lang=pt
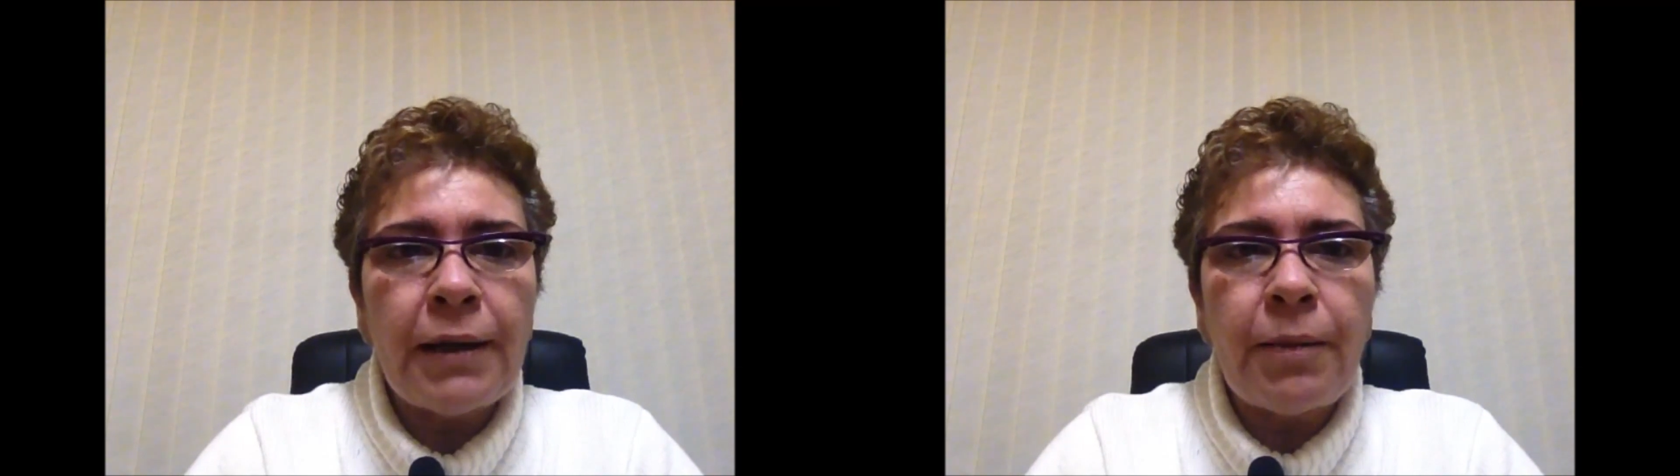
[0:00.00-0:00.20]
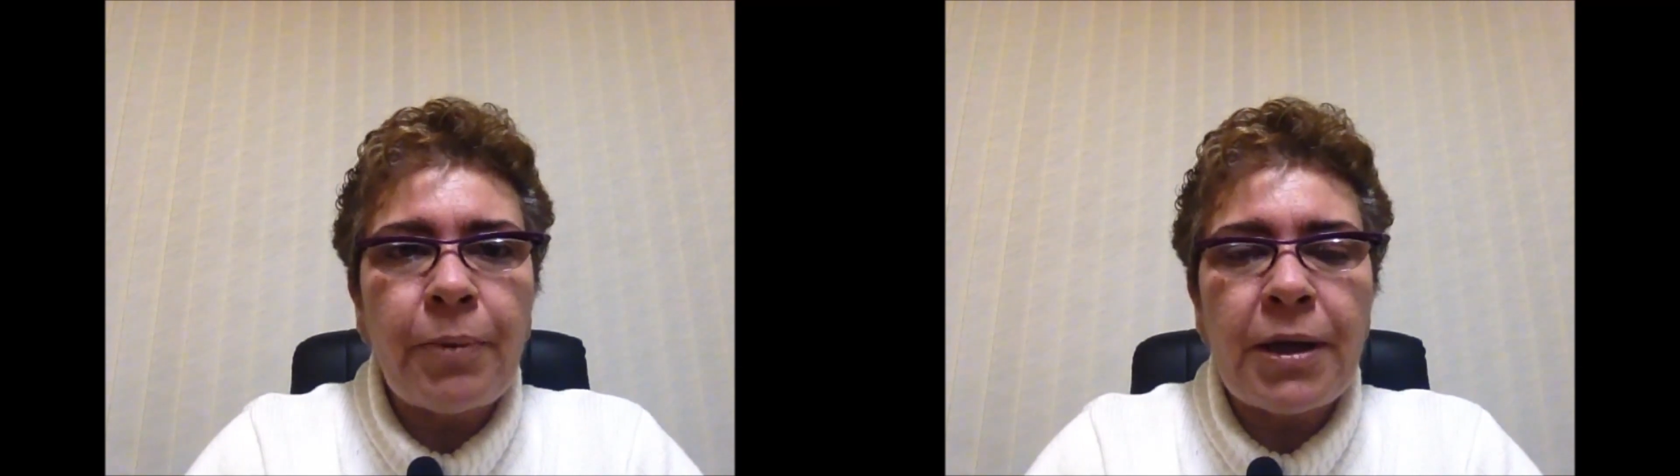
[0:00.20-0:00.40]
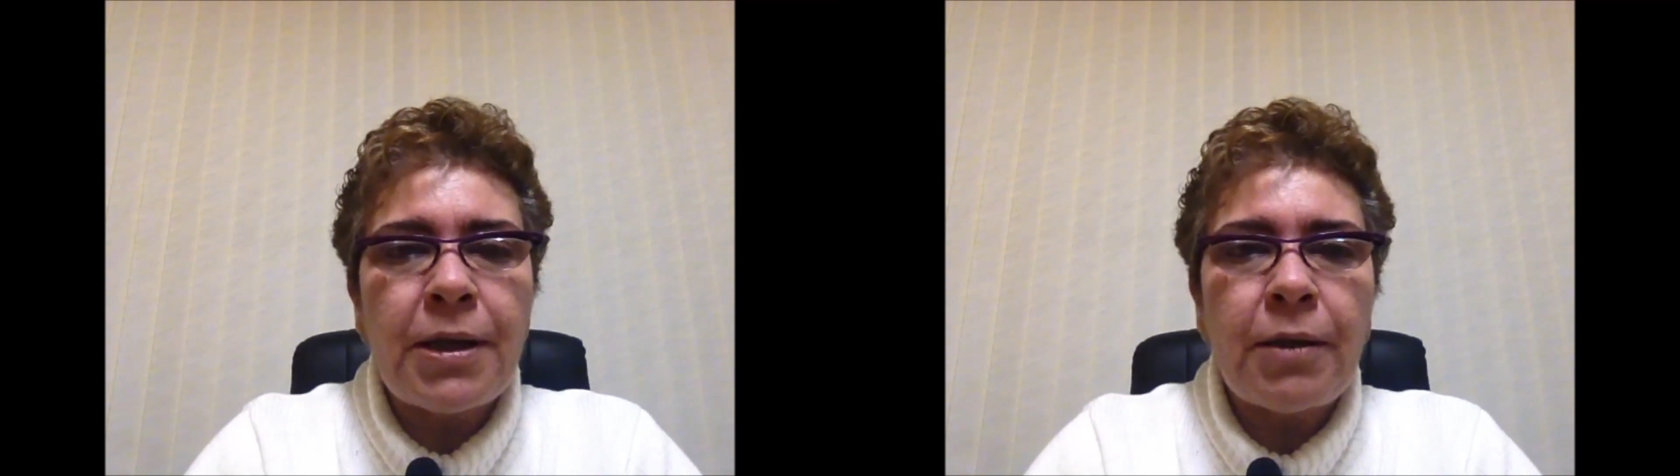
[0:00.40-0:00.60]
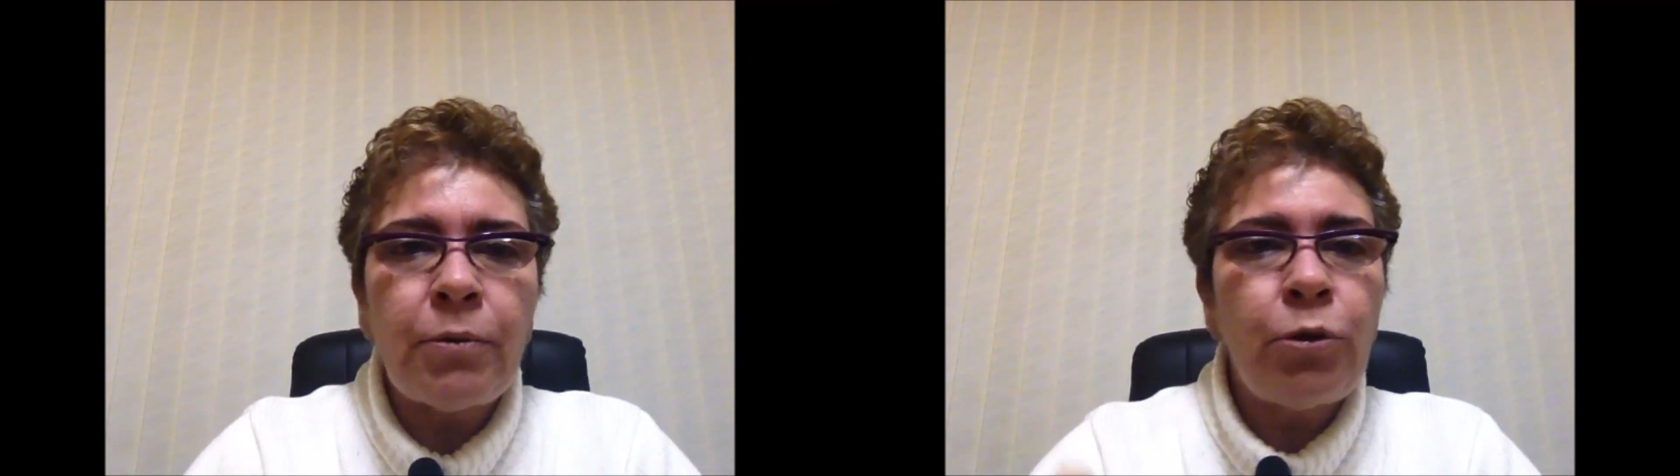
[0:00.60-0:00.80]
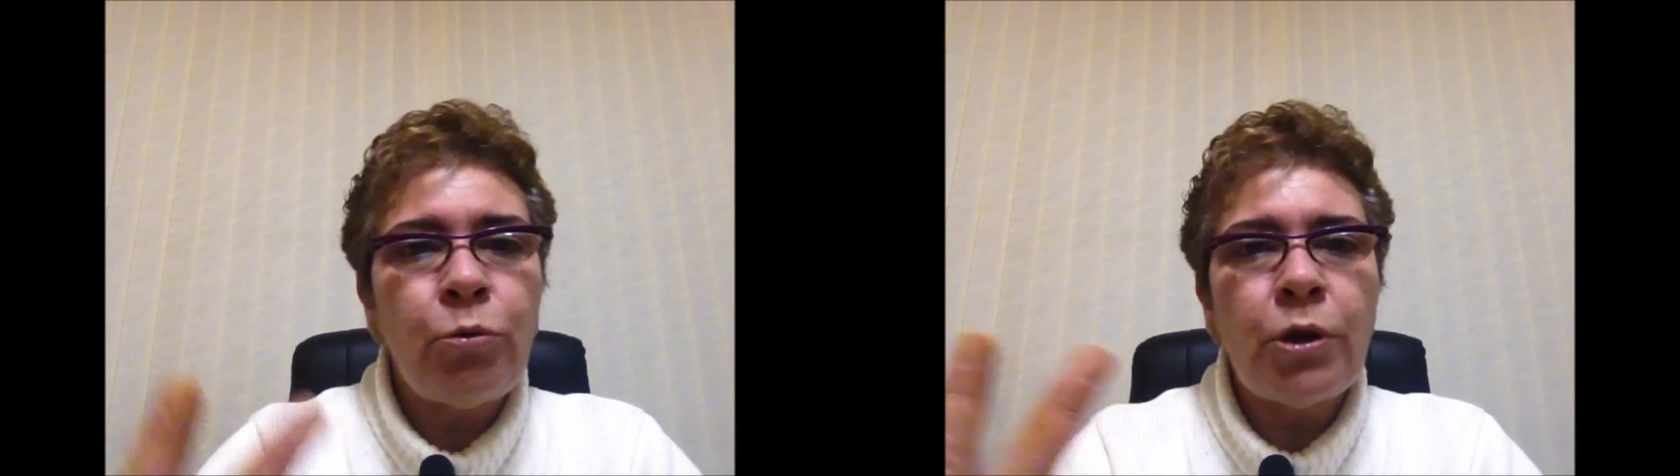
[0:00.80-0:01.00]
depressão
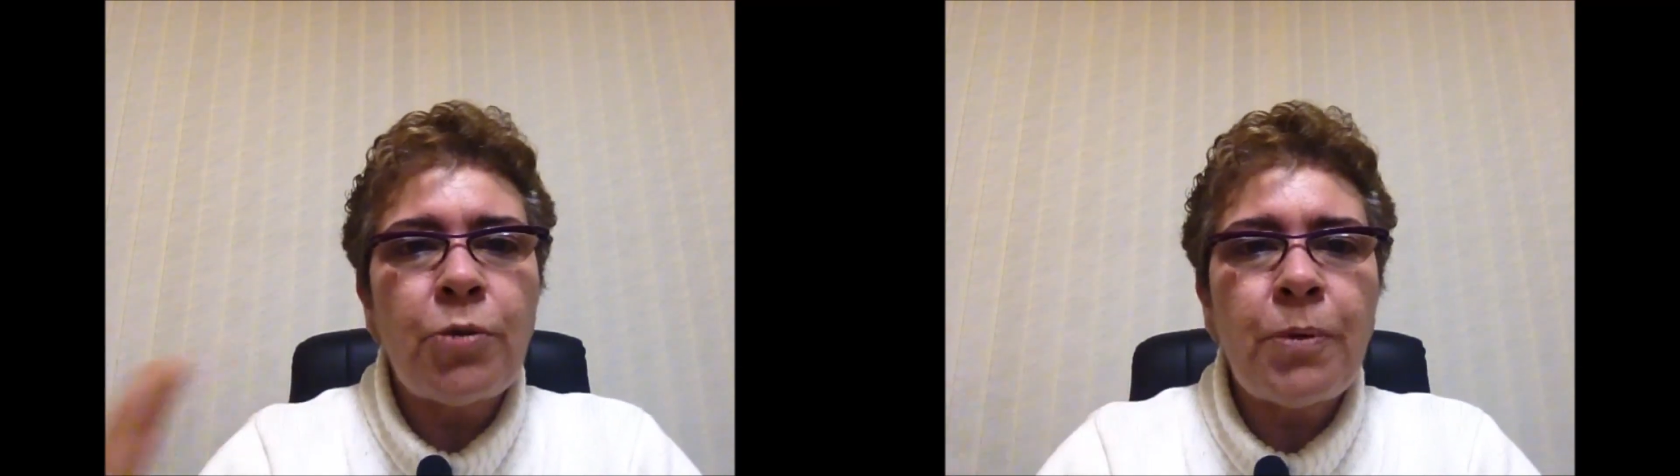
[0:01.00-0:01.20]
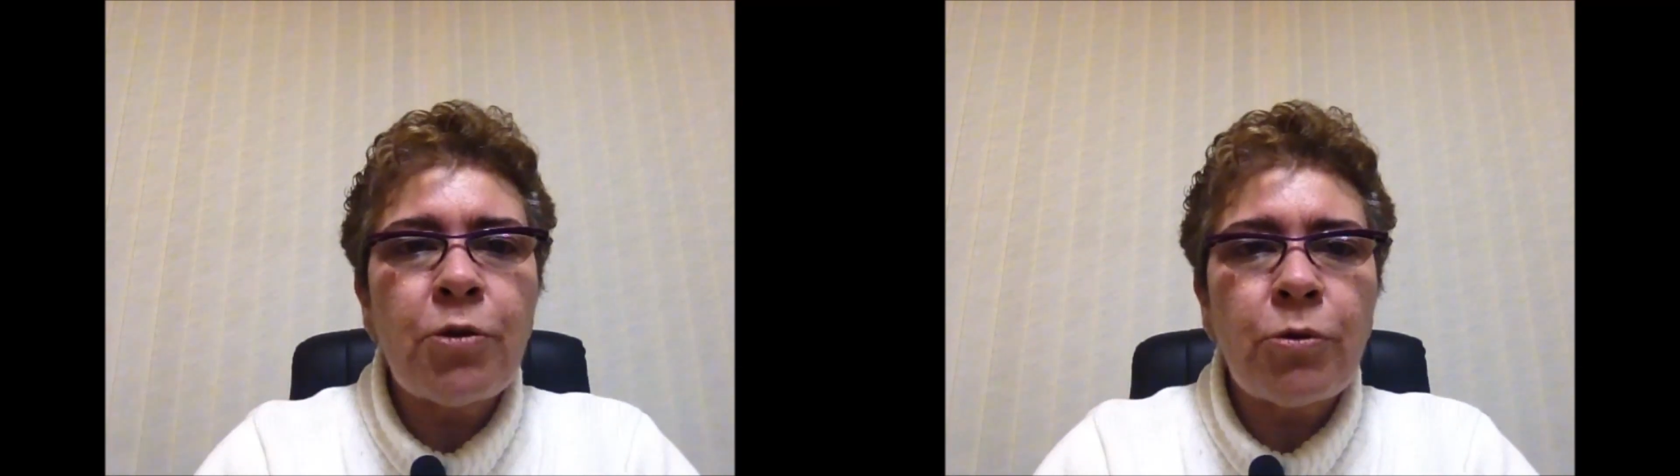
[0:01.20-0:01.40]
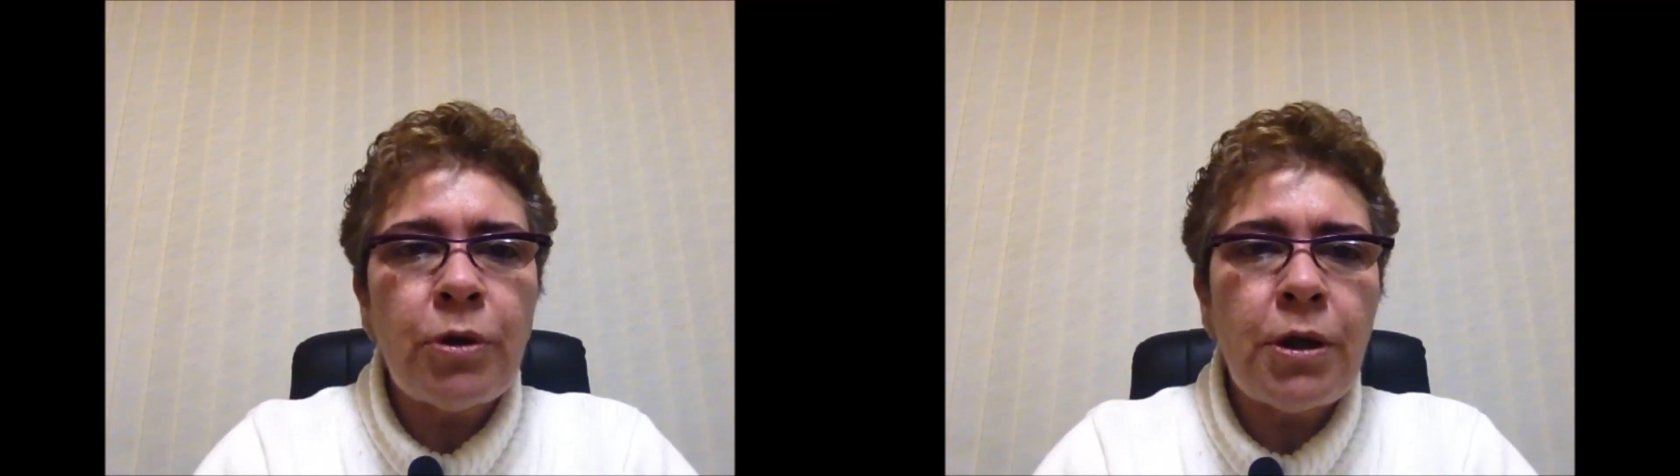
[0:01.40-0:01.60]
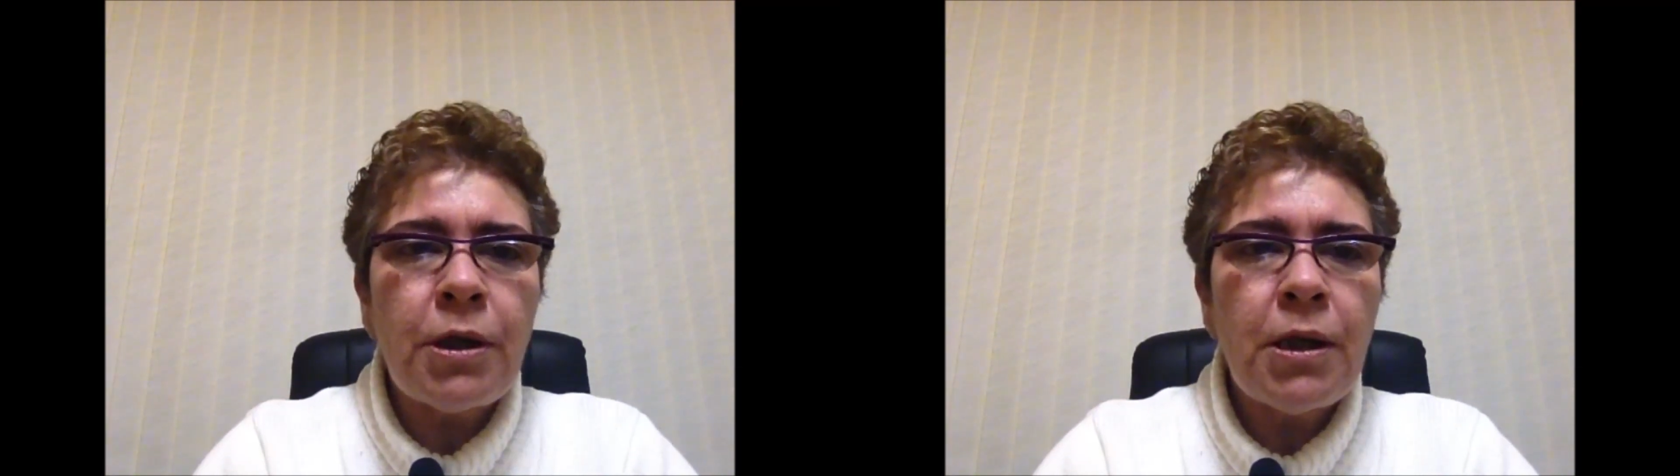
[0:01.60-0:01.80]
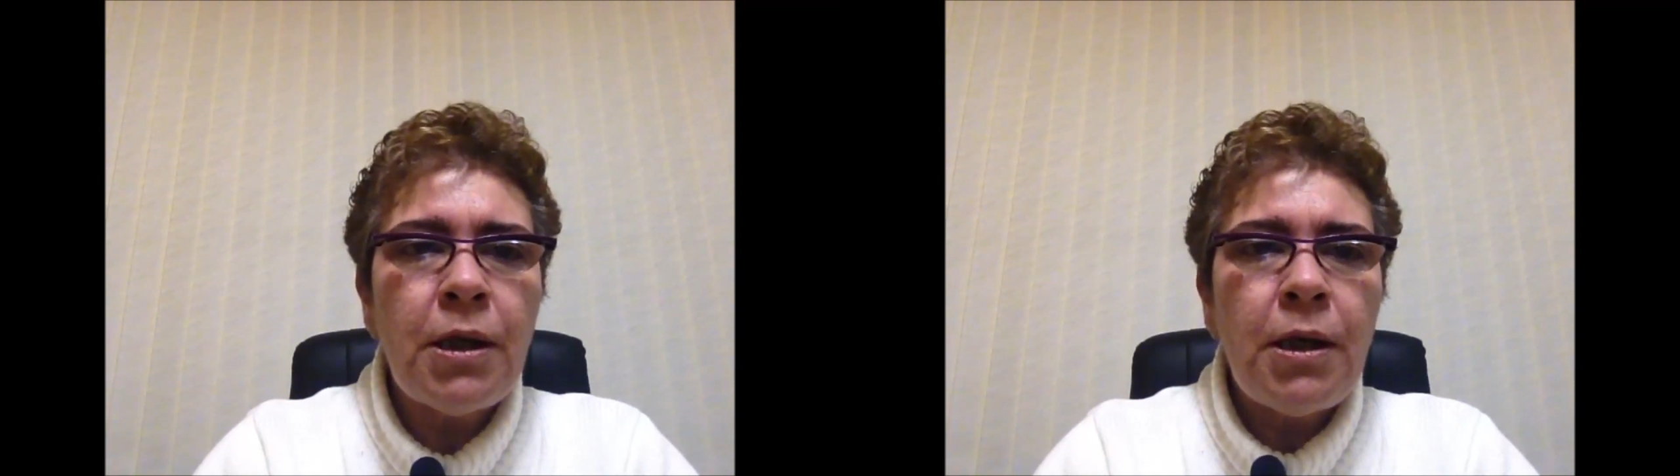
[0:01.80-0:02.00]
de duas pessoas